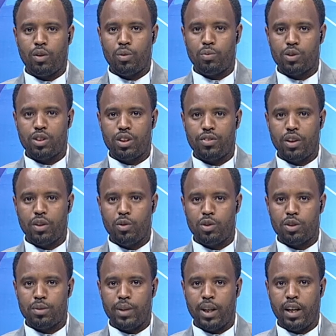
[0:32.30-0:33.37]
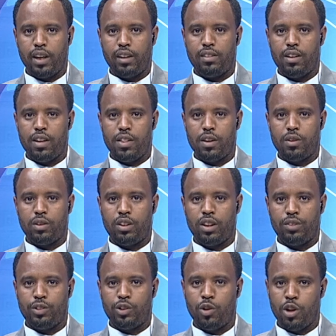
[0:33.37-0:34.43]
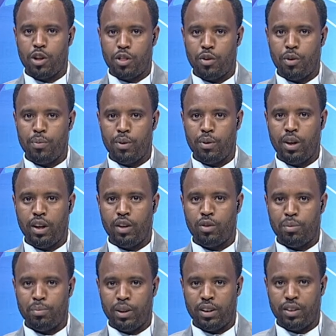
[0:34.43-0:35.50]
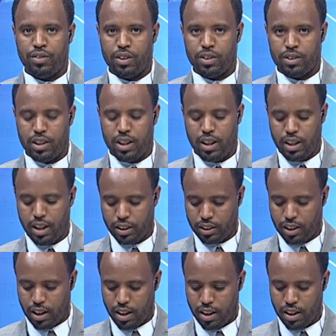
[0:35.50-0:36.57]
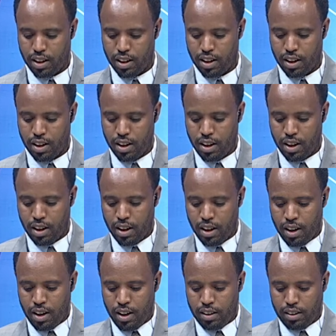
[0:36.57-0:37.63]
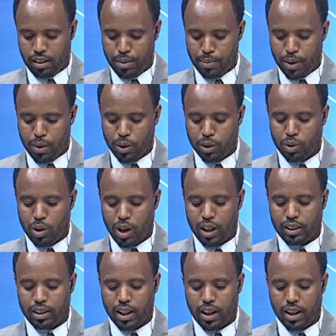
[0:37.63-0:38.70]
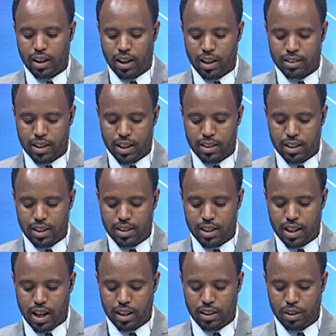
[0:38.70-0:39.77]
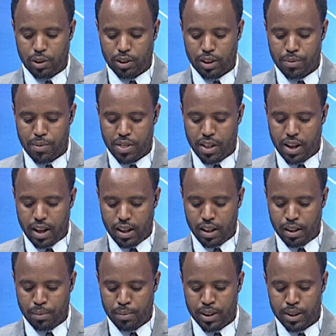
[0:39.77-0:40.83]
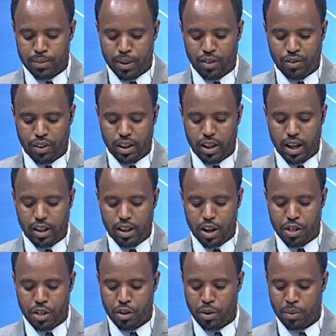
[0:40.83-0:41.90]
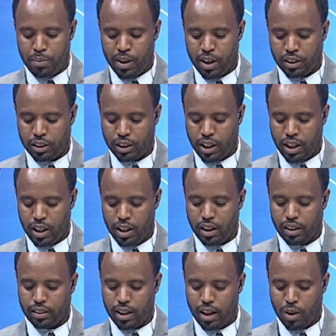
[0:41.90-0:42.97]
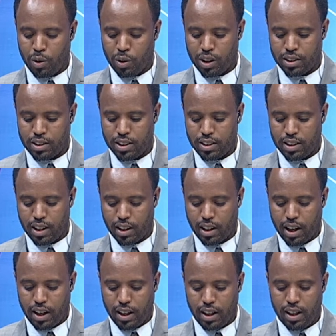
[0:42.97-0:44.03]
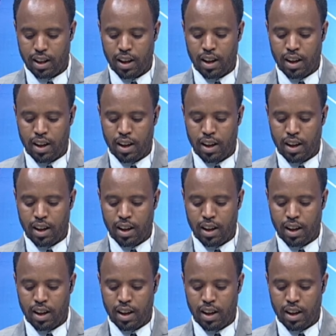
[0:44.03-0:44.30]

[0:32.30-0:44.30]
لكم مصطفى يونس من هيئة الإذاعة والتلفزيون الإثيوبي وإليكم بتفاصيل النشرة تم وضع حجر الأساس لساحة وتمثال باسم الفنان الإثيوبي الشهير طلاه قساس الراحل